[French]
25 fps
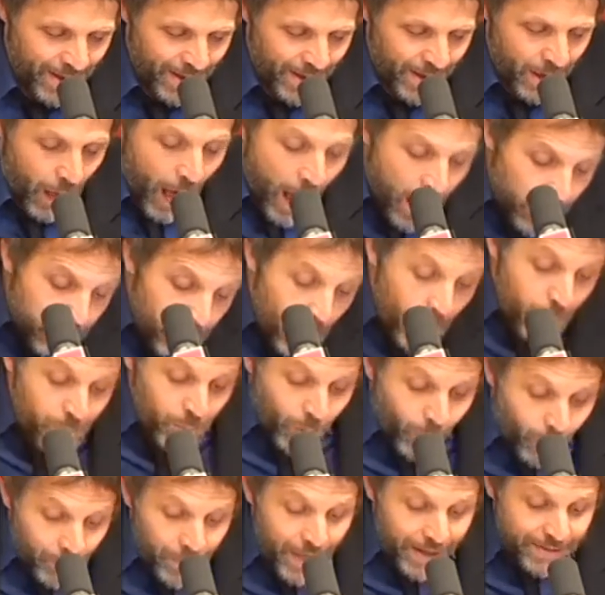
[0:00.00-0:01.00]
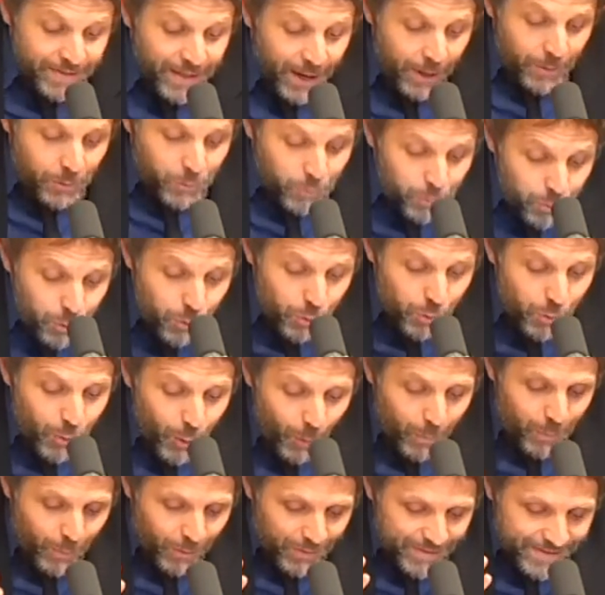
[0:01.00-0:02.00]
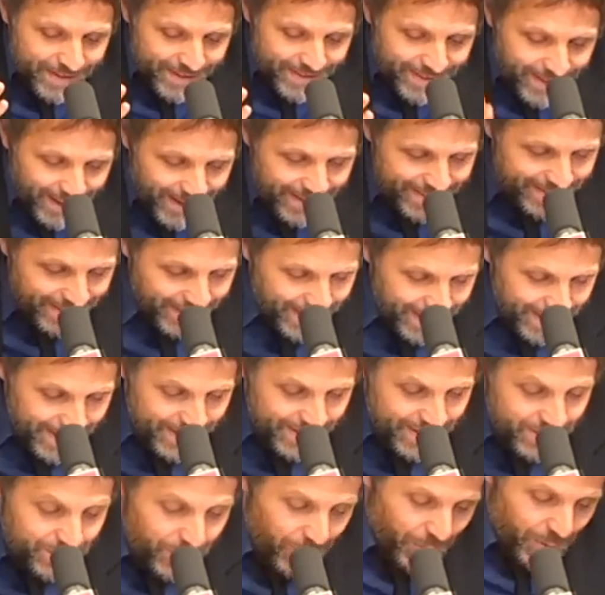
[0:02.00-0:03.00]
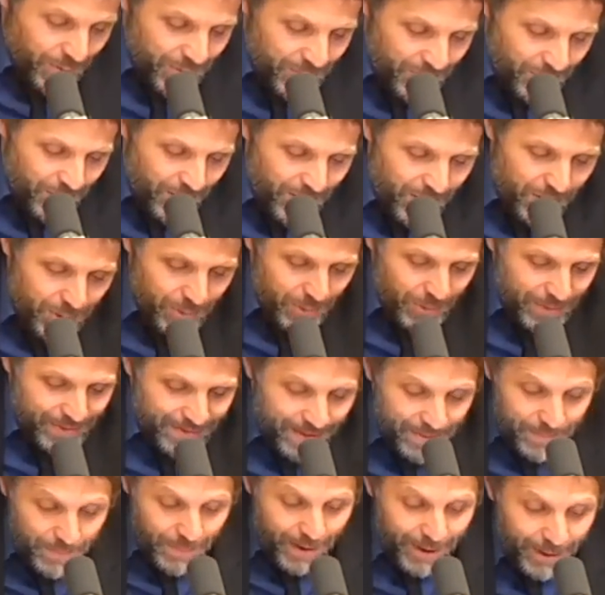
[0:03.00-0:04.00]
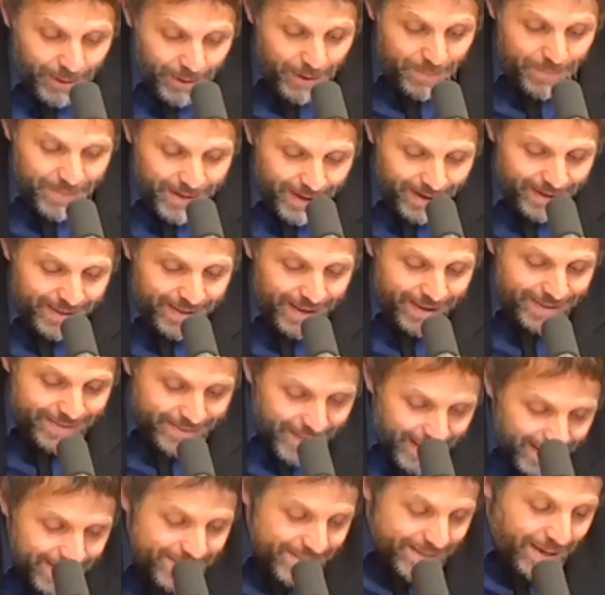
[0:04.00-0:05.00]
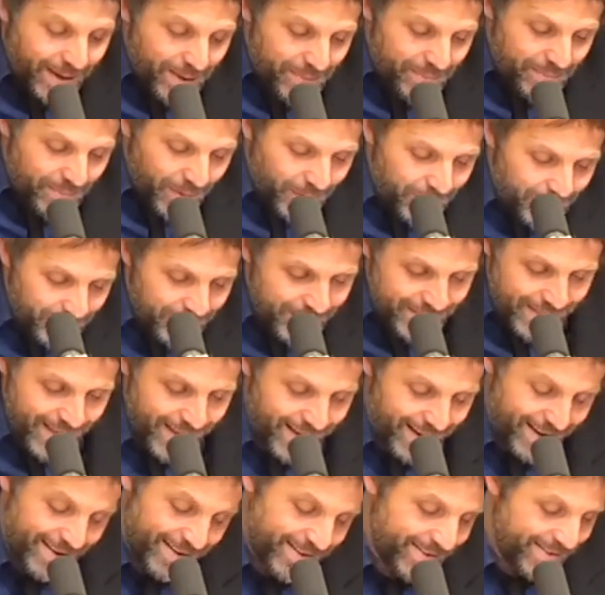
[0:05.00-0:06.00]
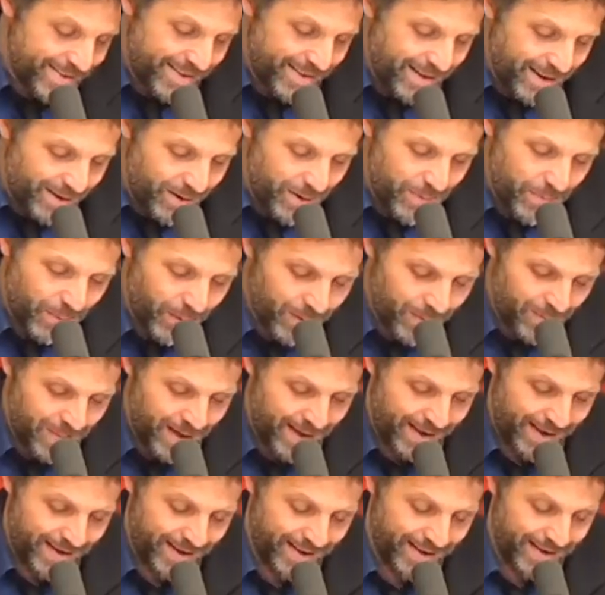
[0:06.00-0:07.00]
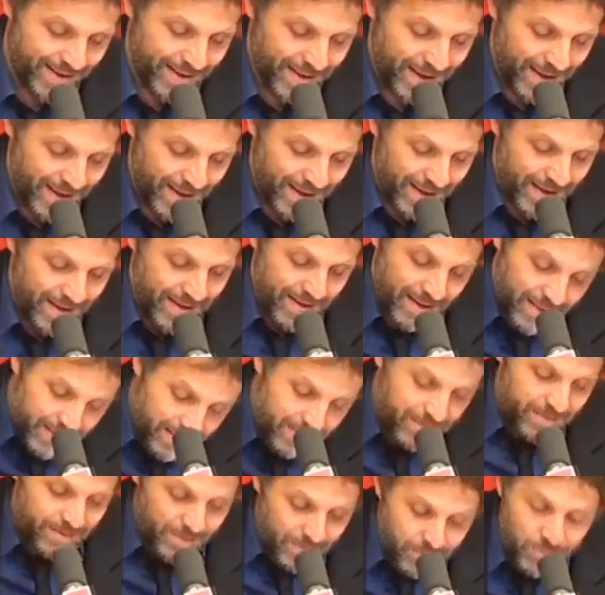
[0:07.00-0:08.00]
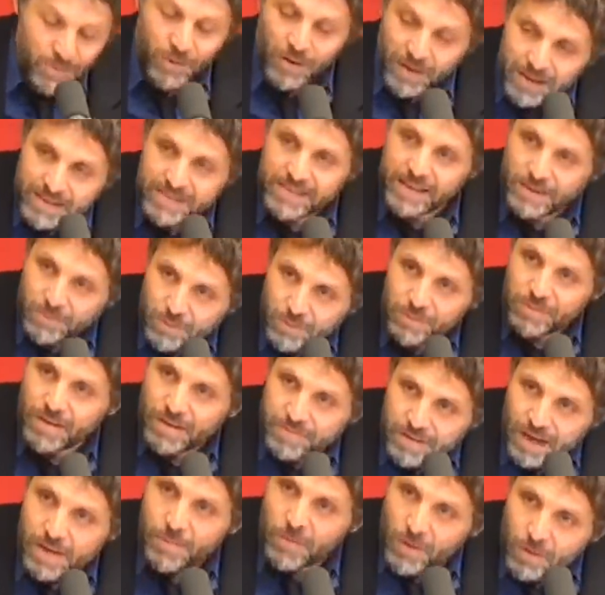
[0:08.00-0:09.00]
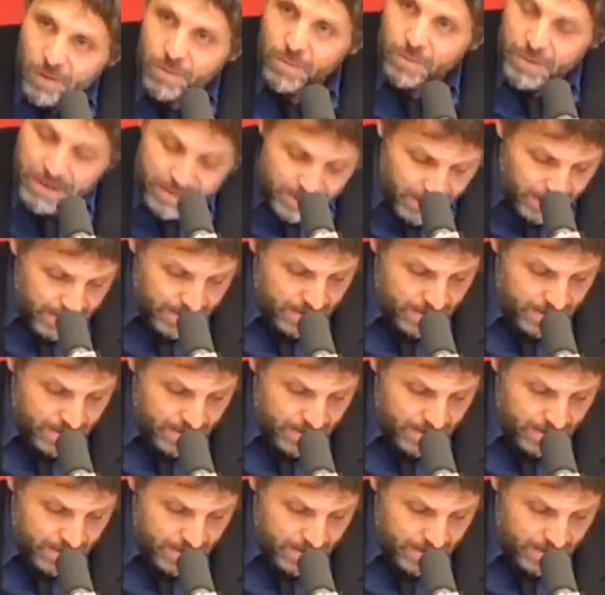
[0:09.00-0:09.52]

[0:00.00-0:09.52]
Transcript: Un homme qu'on attaque toujours pour ses traîtrises, pour une fois je le dépeins comme quelqu'un d'extrêmement fidèle, il le prend mal. Ah, Maurice, ça devient vraiment compliqué.